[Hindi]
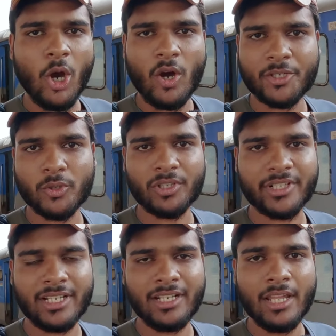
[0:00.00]
और
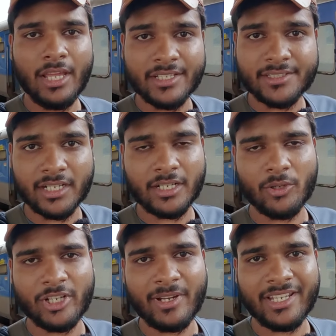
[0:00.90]
टोटल जर्नी
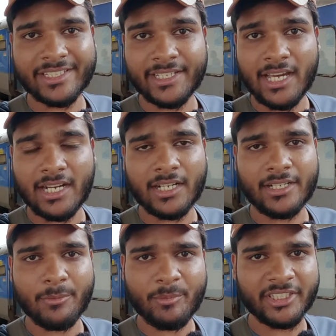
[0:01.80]
होने वाली ग्यारह
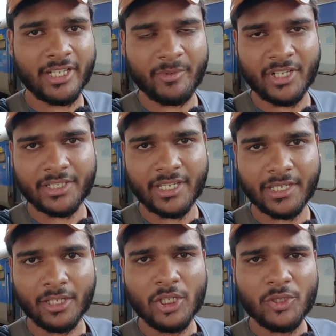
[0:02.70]
घंटे पंद्रह मिनट की
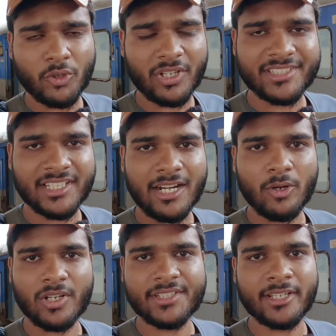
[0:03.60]
टोटल चार
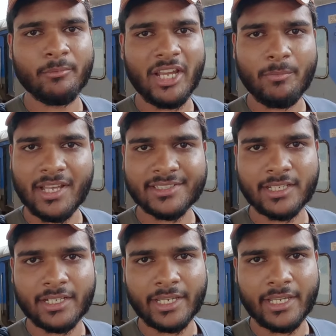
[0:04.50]
हॉल्ट से हम बाईपास
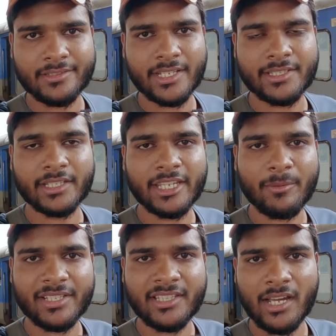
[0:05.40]
करेंगे जैसे कि
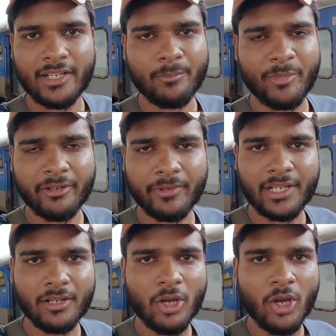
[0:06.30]
भाई थाने
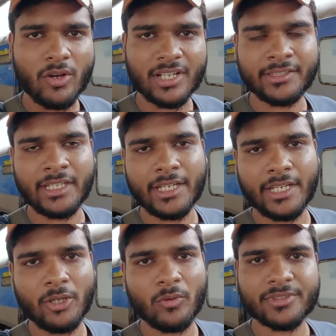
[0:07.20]
पनवेल
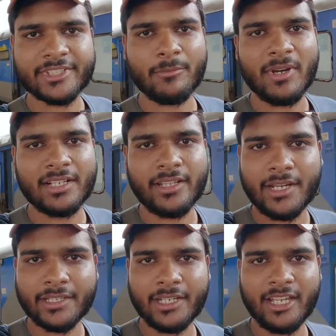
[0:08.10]
रत्नागिरी उसके बाद
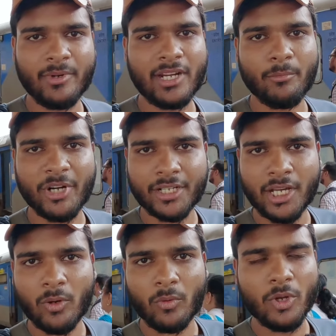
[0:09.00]
डायरेक्टली हमारा
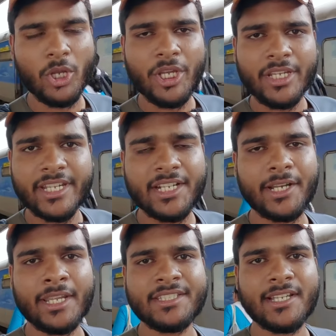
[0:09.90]
मडगाँव ये
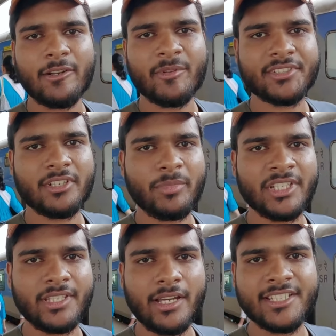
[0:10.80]
ट्रेन चार बजकर
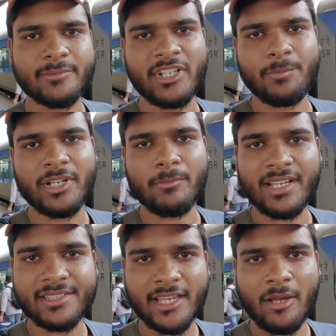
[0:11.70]
पैंतालीस मिनट पर
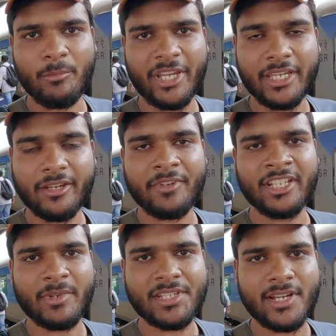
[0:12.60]
भाई शाम में
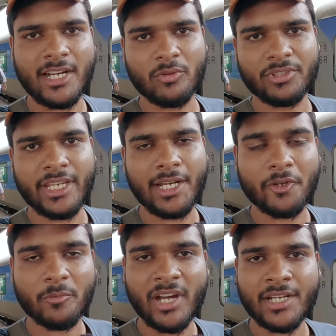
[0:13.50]
इवनिंग में स्टार्ट होती है
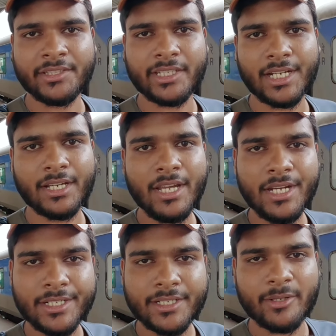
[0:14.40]
लुकमानी तिलक
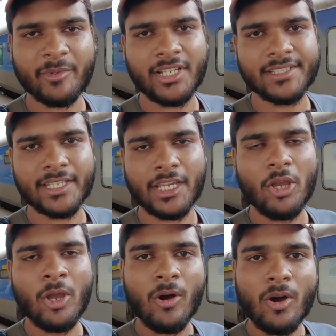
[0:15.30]
टर्मिनल से
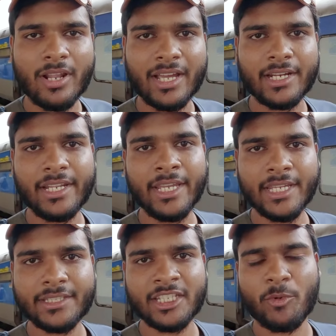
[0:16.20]
और अगले
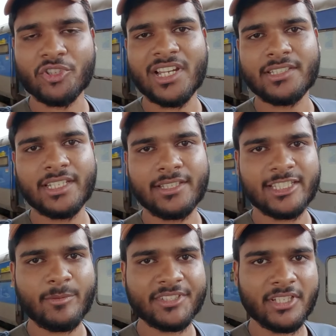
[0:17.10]
ही दिन पहुंचाती है
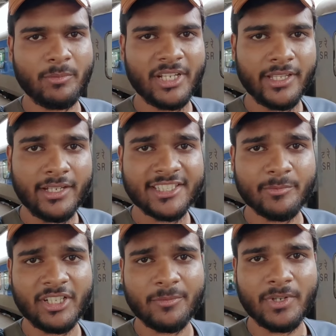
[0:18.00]
दस बजकर पैंतालीस
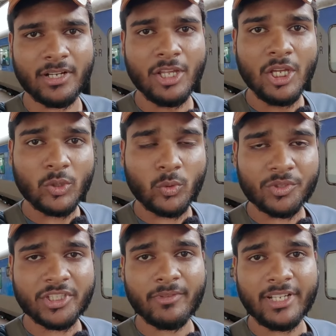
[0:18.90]
मिनट पर
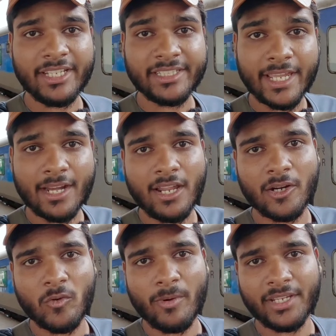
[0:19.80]
कोचिबली केरला
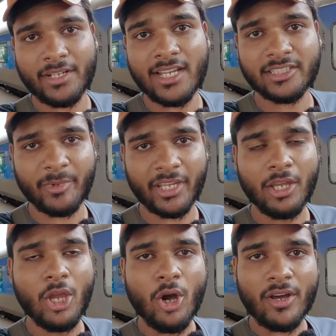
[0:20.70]
को भाई रात में
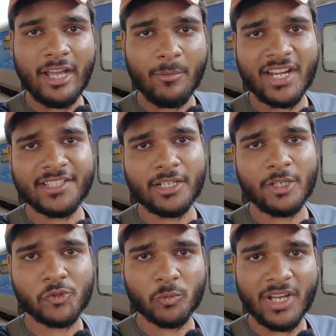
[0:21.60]
और हमारी
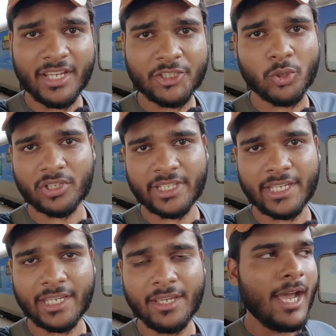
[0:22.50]
जर्नी सुबह ही छोड़
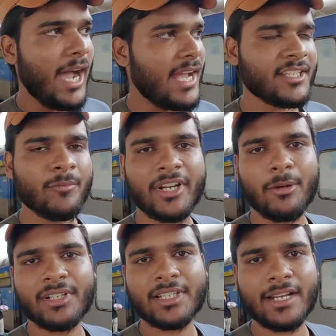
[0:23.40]
देगी आज हम
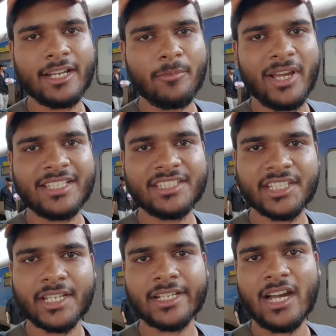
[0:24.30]
ट्रेवल कर रहे हैं बाई
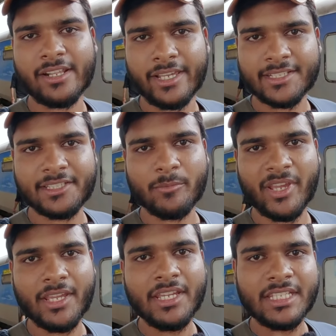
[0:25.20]
चेयर कार एसी
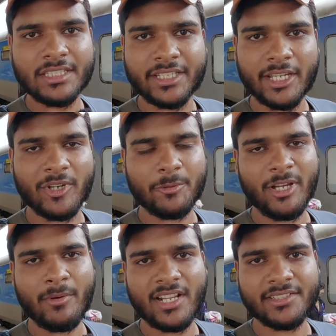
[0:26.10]
में जे वन में
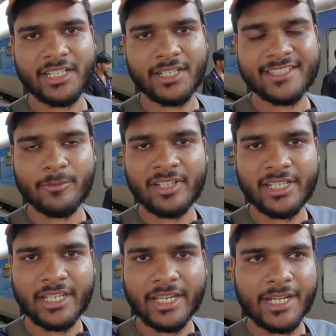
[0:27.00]
हमारा सीट है
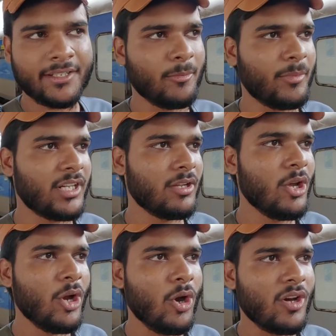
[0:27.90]
सेवेंटी एट नंबर
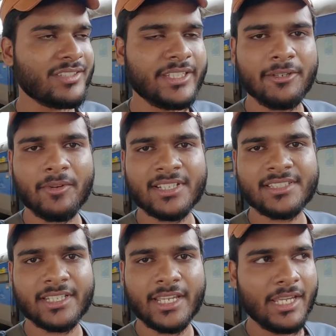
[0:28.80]
और जी वन
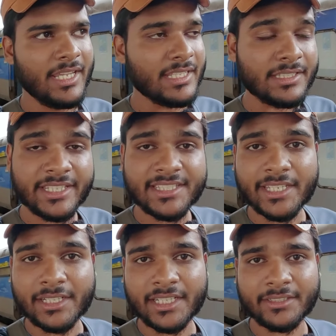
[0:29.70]
से जी
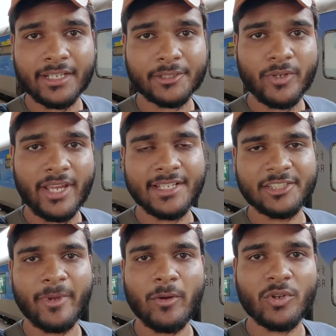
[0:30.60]
सिक्सटीन तक जो है
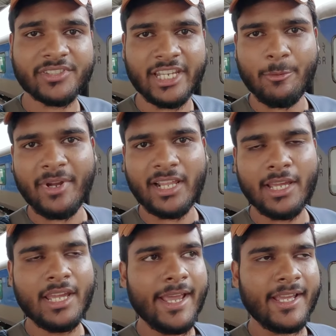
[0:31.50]
इसमें वो स्लीपर
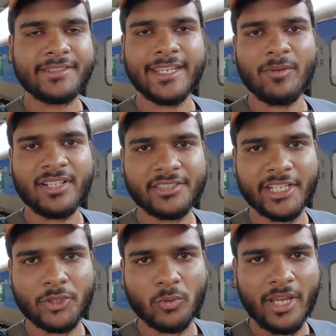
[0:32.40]
है जे वन
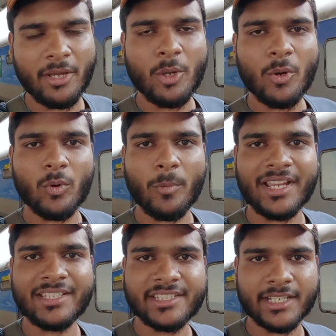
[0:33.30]
जे टू है वो
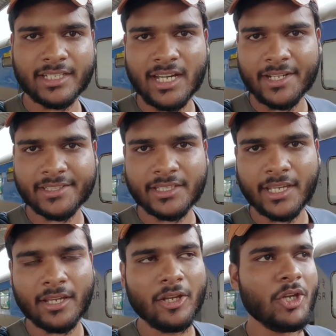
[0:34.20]
भाई चेयर कार ए
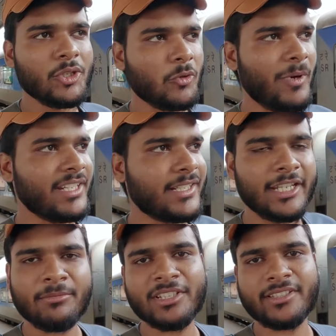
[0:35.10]
है तो भाई
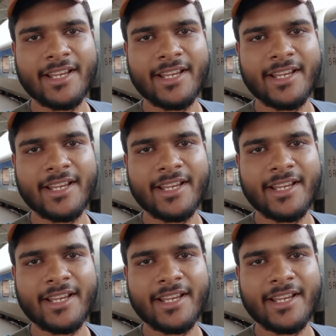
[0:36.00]
गरीब रथ का